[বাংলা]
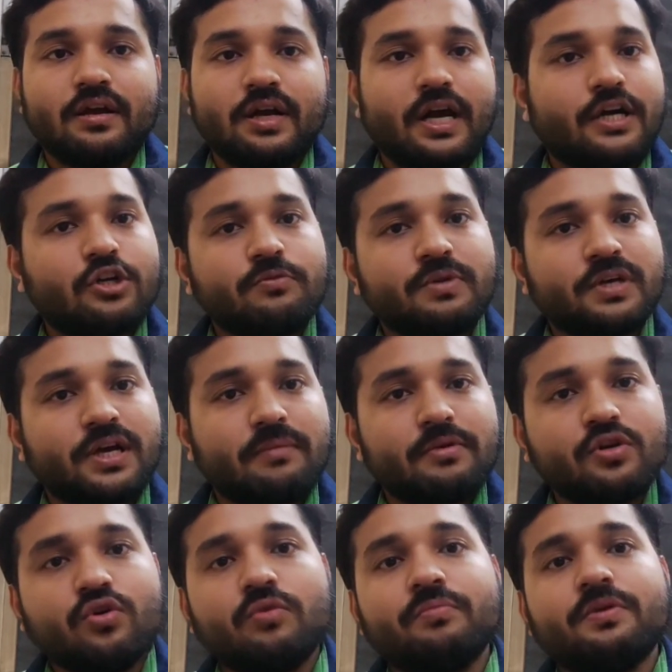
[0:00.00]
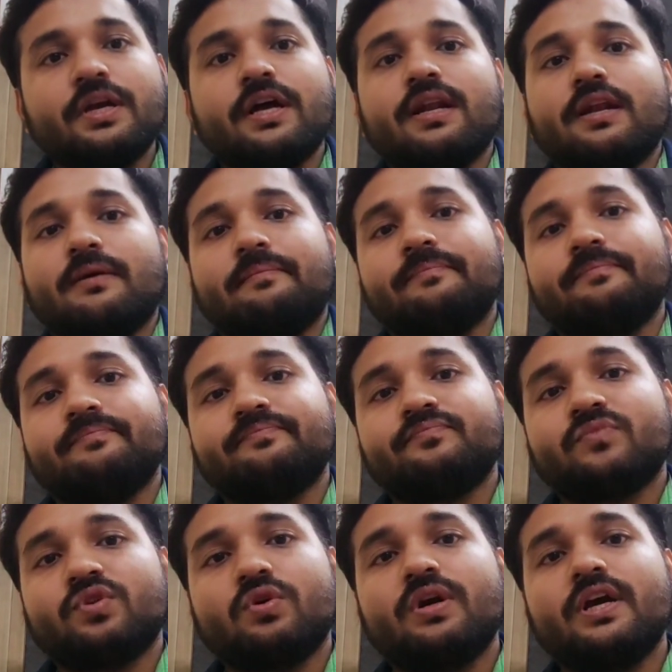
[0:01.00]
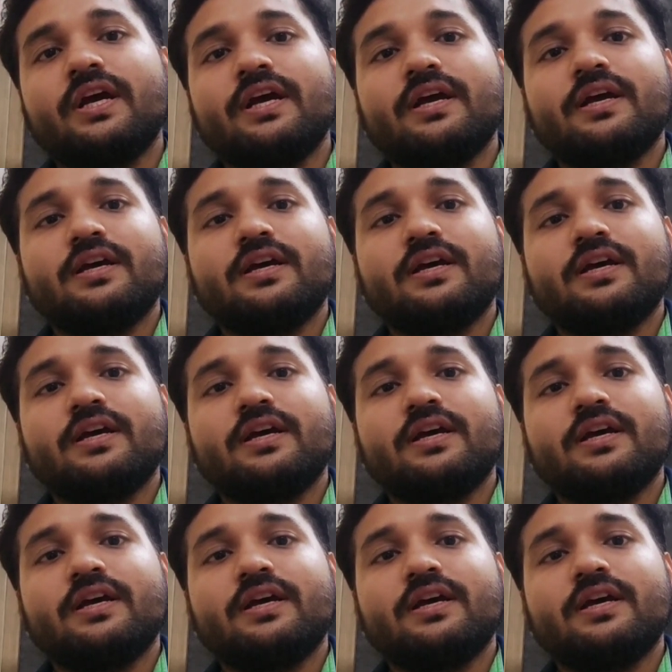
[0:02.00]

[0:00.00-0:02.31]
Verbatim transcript: কাটঅফটাকে আমি কমিয়ে আনলাম ওকে